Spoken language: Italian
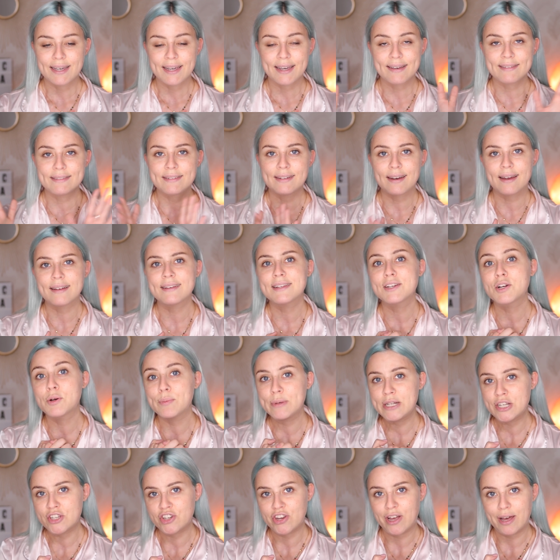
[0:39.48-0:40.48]
e direi di
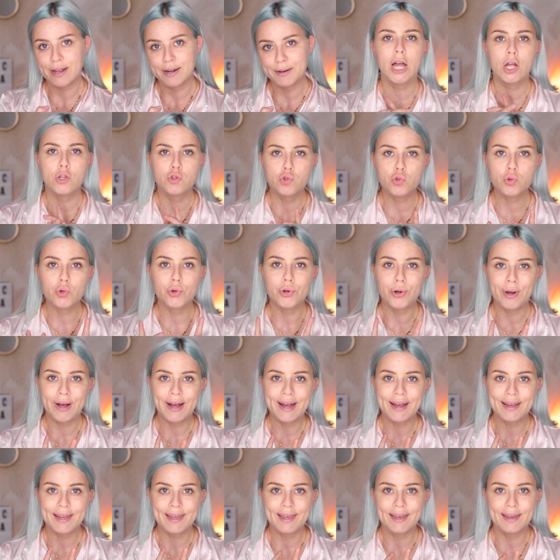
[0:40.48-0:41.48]
cominciare. Aggiungo
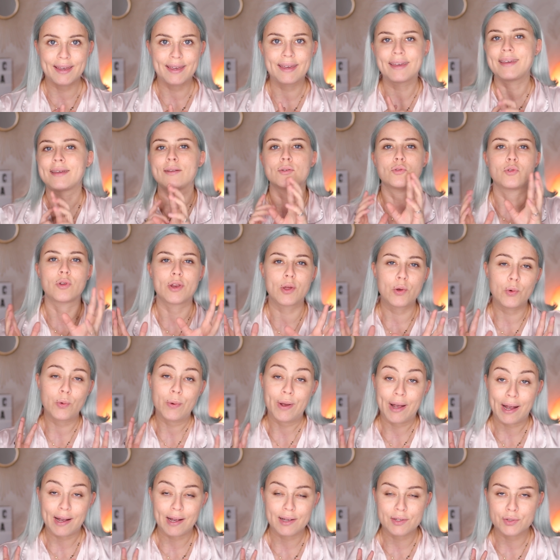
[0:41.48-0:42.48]
anche che non è un
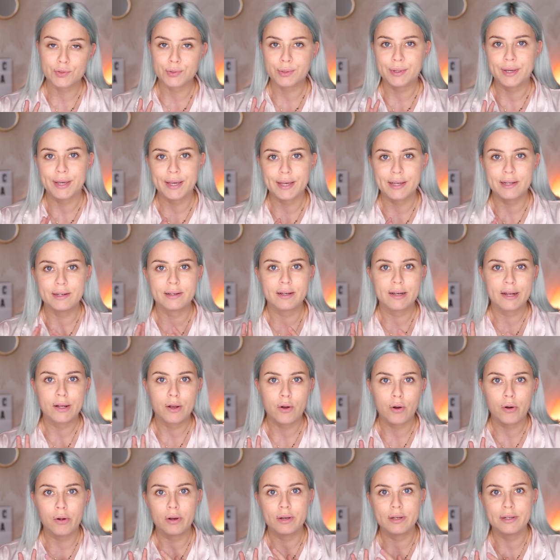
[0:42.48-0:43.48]
caso che Lily
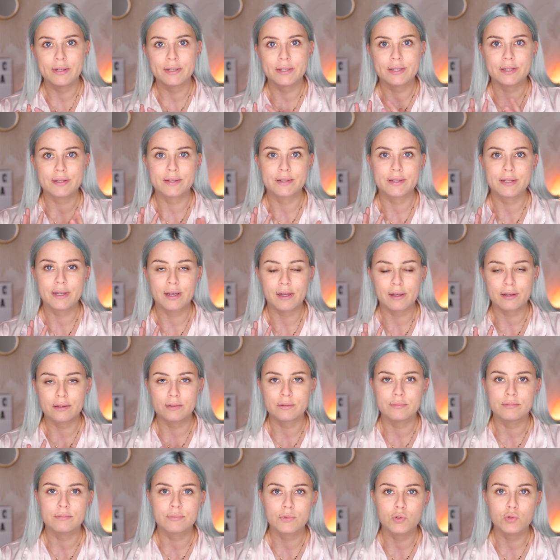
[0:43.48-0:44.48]
Collins sia
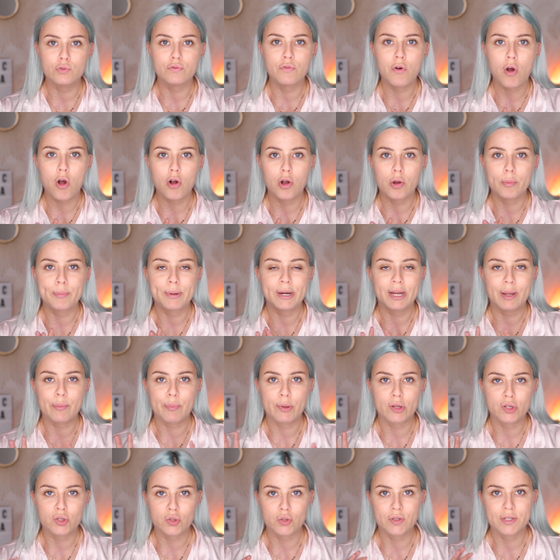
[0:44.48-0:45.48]
mh, mm, su Vogue perché
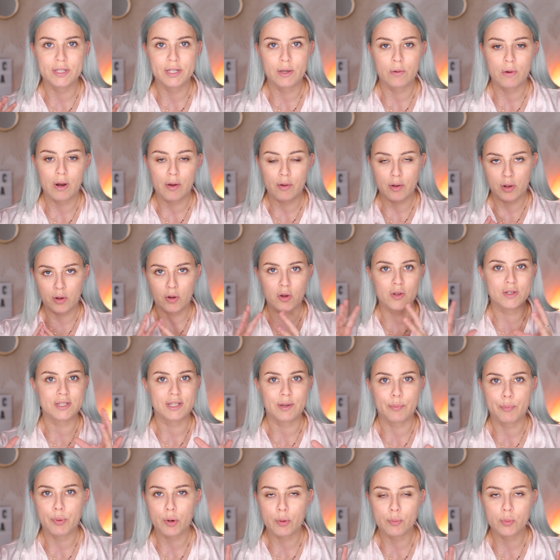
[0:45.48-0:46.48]
penso sia una
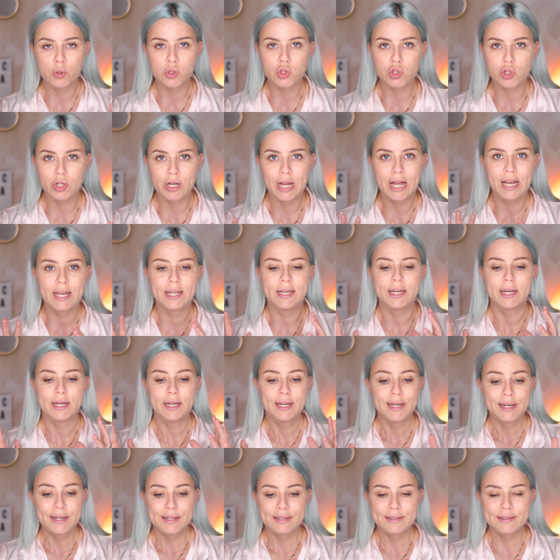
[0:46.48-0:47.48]
cosa
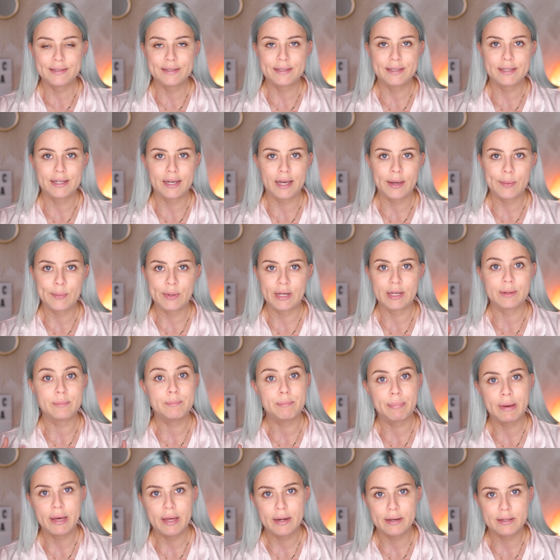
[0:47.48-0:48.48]
promozionale di Emily
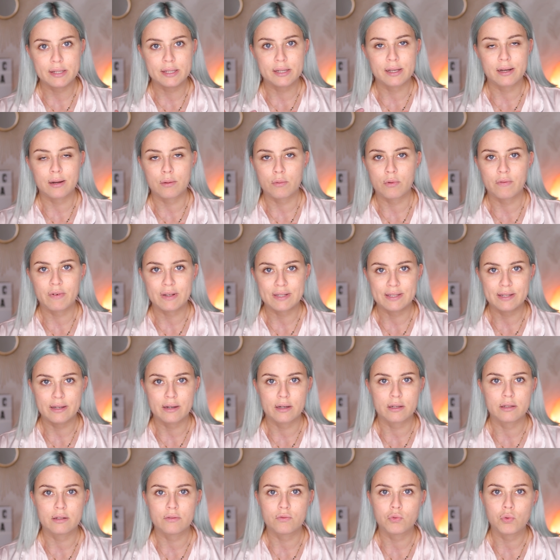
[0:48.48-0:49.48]
in Paris che è la nuova
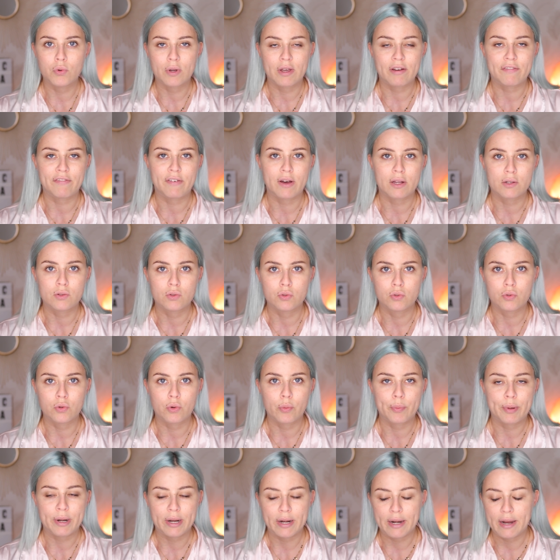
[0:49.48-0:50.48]
serie tv che ha
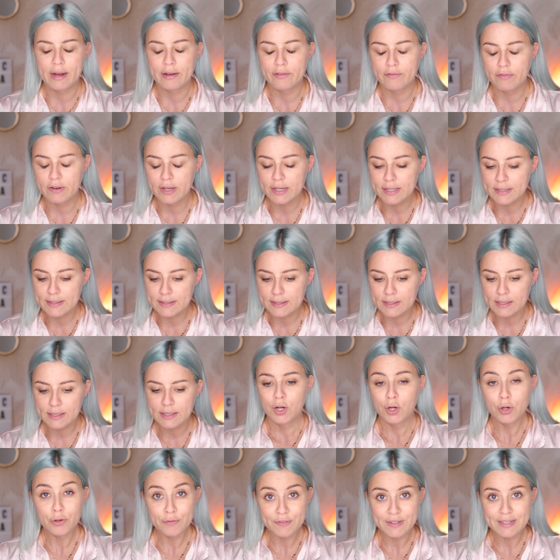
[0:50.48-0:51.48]
fatto per Netflix.
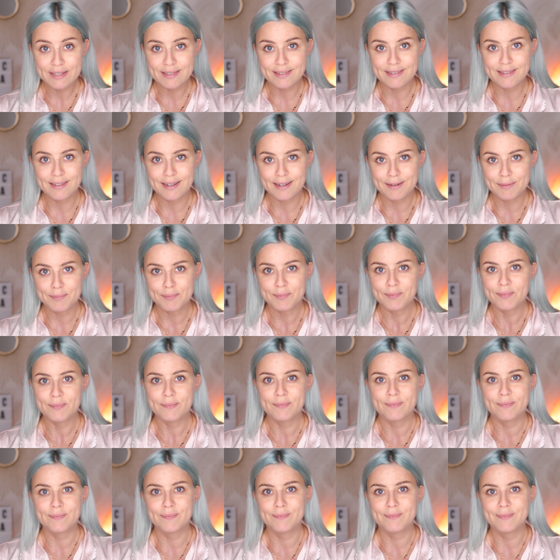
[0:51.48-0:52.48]
L'ho
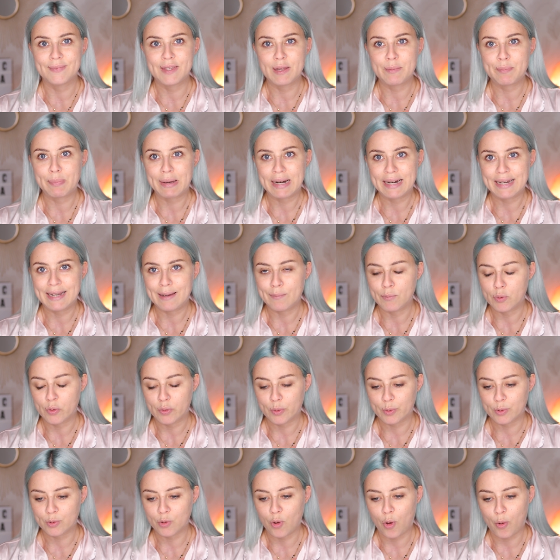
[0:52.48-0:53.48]
vista, ne
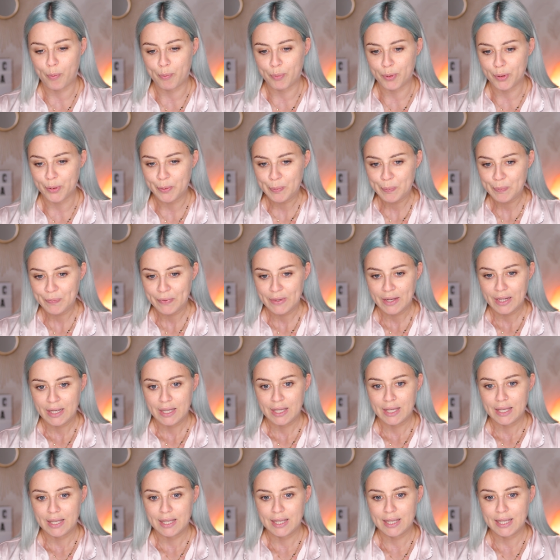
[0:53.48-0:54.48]
parliamo dopo
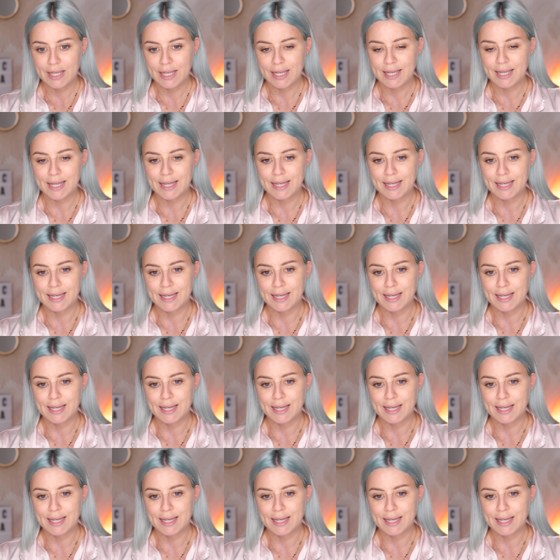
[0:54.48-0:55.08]
e